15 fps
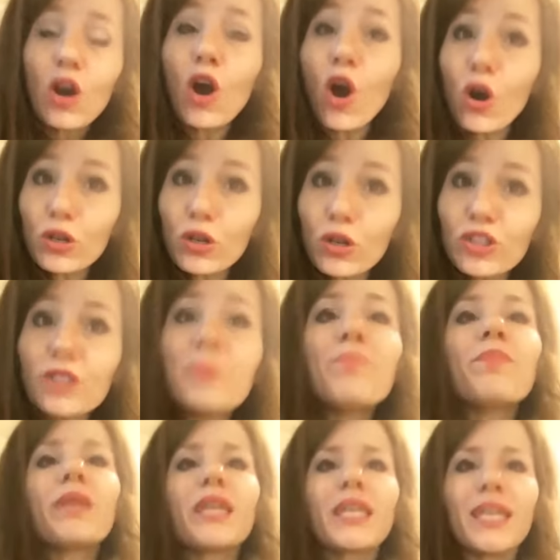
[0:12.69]
Oggi
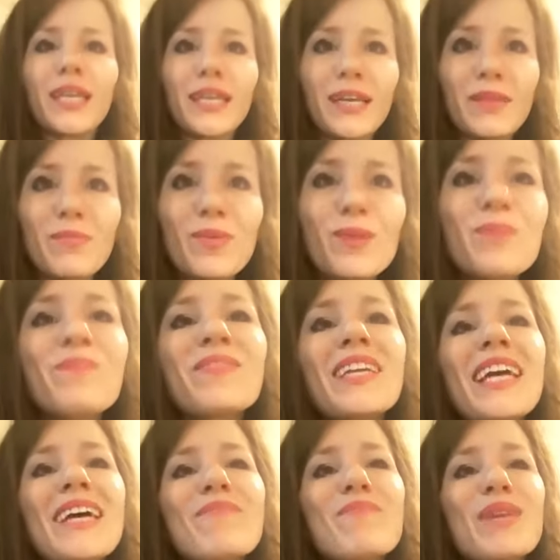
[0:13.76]
pregheremo
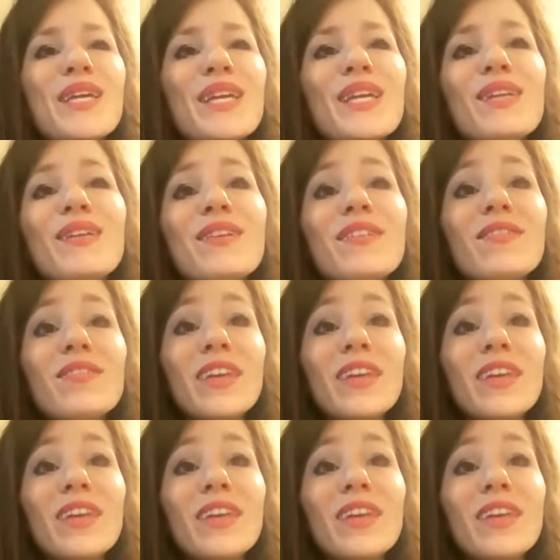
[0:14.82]
per il,